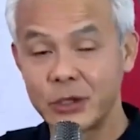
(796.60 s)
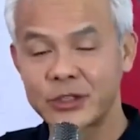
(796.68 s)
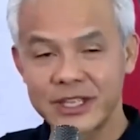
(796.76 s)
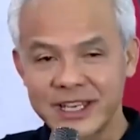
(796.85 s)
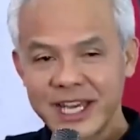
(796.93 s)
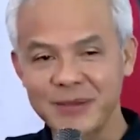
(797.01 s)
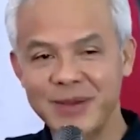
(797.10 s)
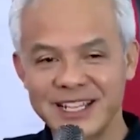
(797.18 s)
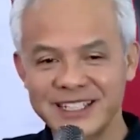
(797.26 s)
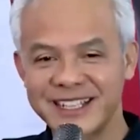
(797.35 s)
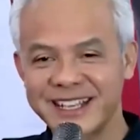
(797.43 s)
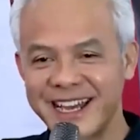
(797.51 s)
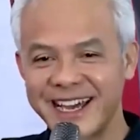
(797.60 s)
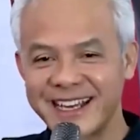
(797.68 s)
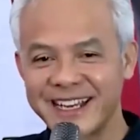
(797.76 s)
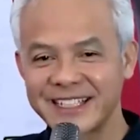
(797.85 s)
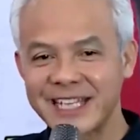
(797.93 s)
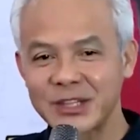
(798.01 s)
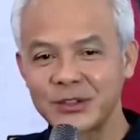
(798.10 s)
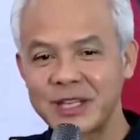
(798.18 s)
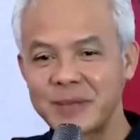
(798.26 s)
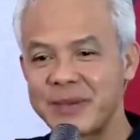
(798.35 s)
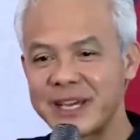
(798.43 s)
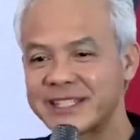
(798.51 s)
Logika yang paling sederhana,
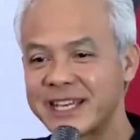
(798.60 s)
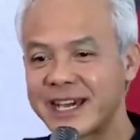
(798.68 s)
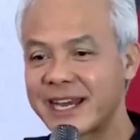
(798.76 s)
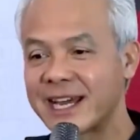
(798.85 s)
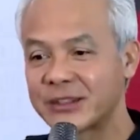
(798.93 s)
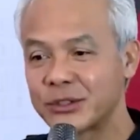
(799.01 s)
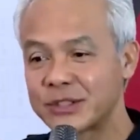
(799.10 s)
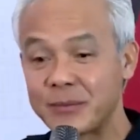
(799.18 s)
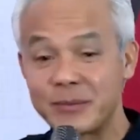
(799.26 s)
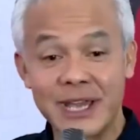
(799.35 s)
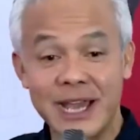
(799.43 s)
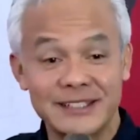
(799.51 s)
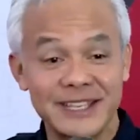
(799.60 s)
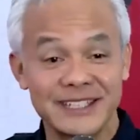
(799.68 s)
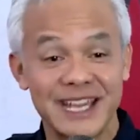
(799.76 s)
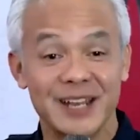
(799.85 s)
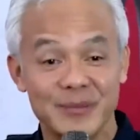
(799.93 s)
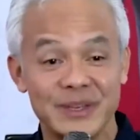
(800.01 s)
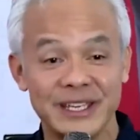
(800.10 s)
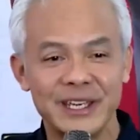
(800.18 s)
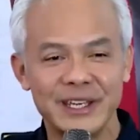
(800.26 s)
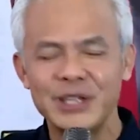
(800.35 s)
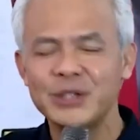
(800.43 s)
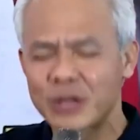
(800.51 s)
satu TPS 300 tapi hasilnya lebih.
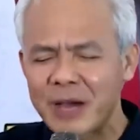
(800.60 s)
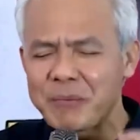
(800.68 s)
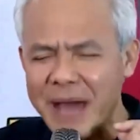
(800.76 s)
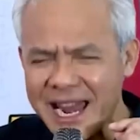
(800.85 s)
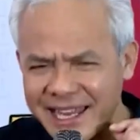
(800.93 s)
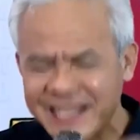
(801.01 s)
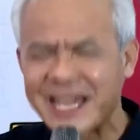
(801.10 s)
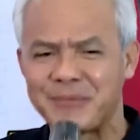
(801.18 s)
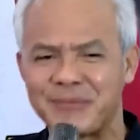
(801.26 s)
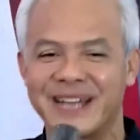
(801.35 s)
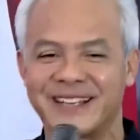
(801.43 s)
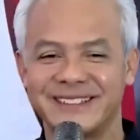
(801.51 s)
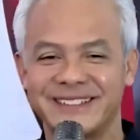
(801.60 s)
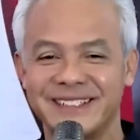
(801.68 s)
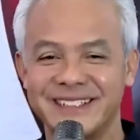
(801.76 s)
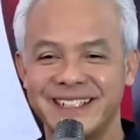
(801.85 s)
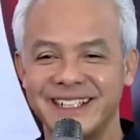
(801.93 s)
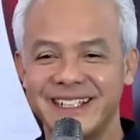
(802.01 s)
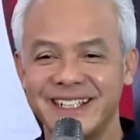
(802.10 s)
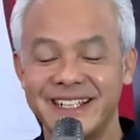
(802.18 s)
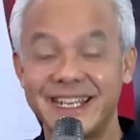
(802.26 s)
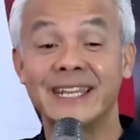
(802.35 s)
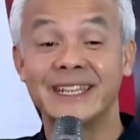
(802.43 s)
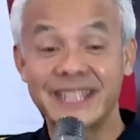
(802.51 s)
Itu yang paling gampang.
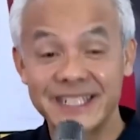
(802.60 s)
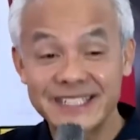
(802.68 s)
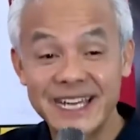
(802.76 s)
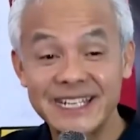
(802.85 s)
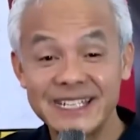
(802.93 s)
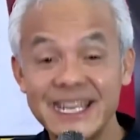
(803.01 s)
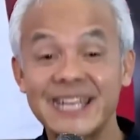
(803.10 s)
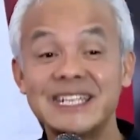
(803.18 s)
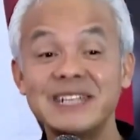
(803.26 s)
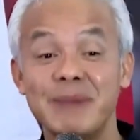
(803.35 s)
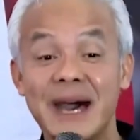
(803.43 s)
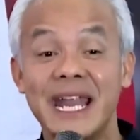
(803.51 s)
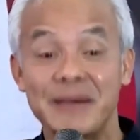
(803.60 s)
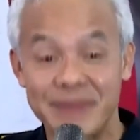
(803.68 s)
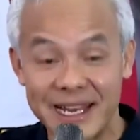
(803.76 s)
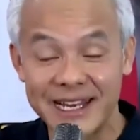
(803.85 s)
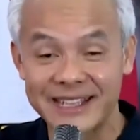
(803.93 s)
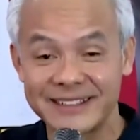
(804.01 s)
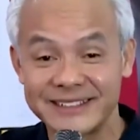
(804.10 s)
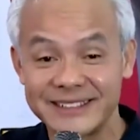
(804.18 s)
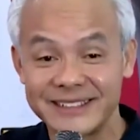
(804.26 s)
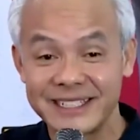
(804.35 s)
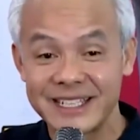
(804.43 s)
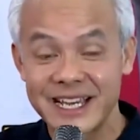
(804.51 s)
Dan terjadinya di mana-mana.
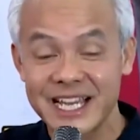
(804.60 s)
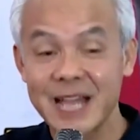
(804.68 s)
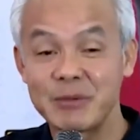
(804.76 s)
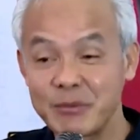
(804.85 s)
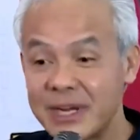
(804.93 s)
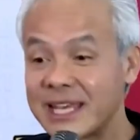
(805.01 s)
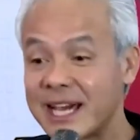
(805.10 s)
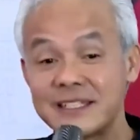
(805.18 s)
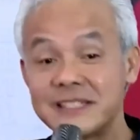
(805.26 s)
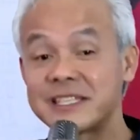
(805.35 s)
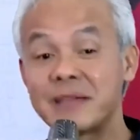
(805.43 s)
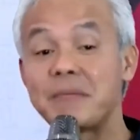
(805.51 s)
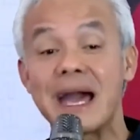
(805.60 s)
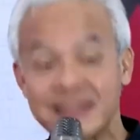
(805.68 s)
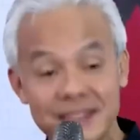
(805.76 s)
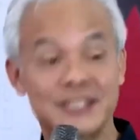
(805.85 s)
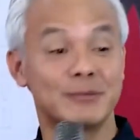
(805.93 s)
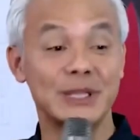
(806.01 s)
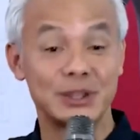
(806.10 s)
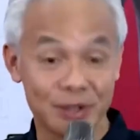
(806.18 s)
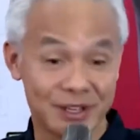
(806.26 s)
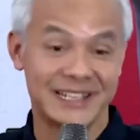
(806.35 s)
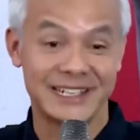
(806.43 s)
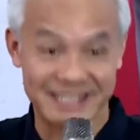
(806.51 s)
Kami melihat sistematis
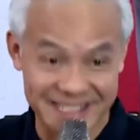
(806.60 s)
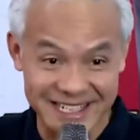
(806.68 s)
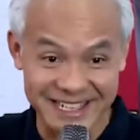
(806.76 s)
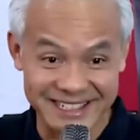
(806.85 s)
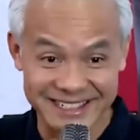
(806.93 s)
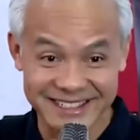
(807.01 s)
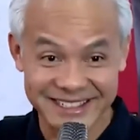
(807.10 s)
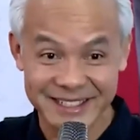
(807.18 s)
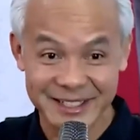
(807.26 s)
betul ini terjadi.